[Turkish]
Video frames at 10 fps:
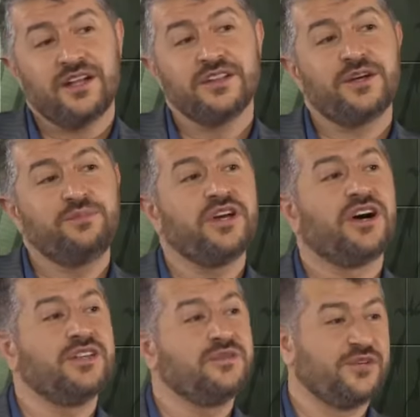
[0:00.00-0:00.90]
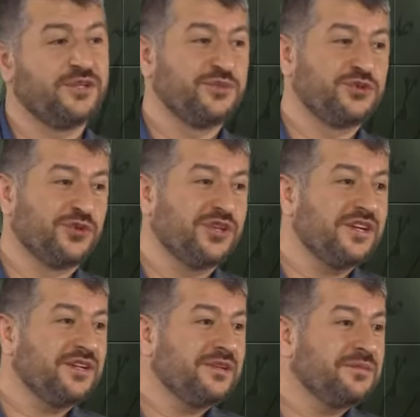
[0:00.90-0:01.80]
Allah bir hanım vermiş
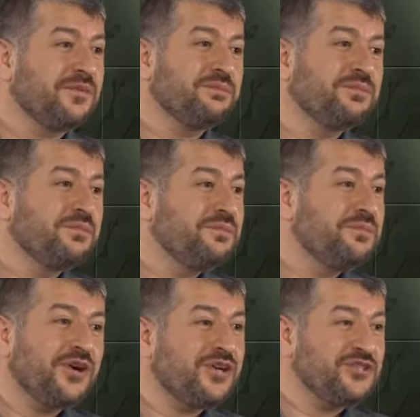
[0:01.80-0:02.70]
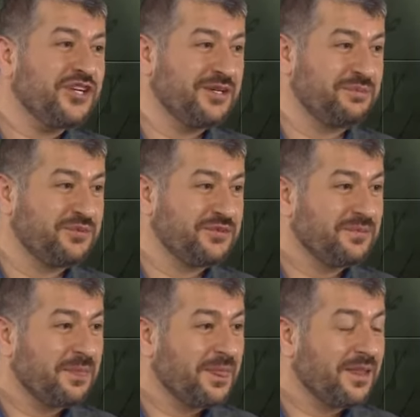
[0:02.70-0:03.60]
ona. Bir acayip.
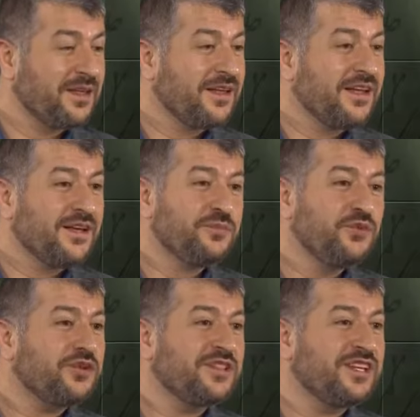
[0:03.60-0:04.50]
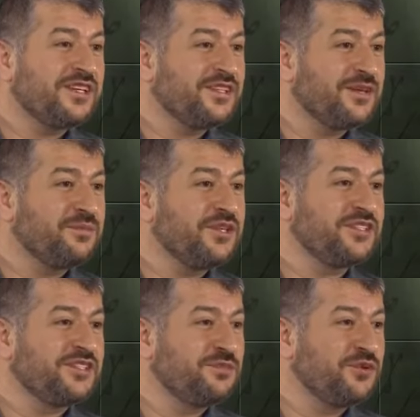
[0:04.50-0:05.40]
Müritlerinden
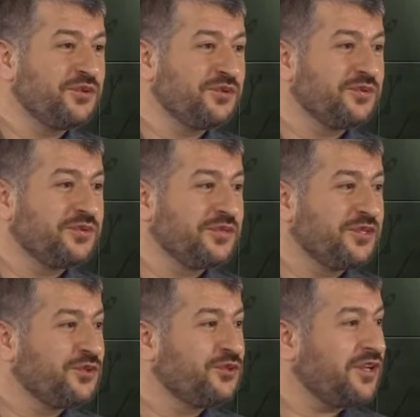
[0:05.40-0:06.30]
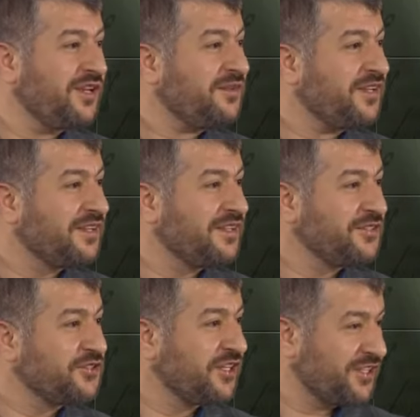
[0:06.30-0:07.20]
birisi bir gün gidiyor eve
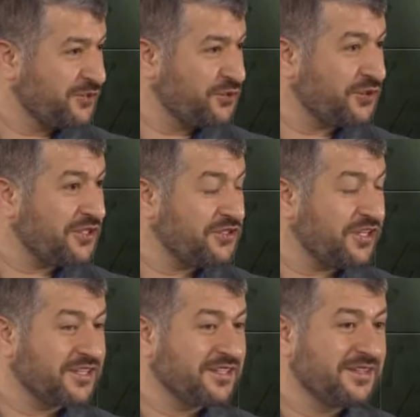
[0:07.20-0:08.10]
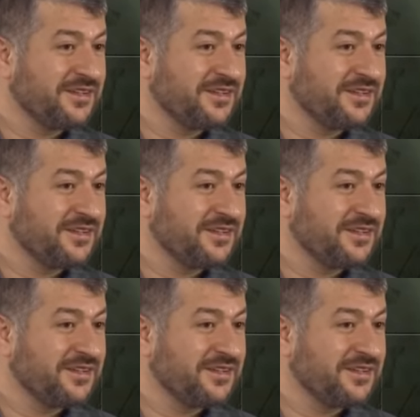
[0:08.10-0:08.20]
şeyhi soracak.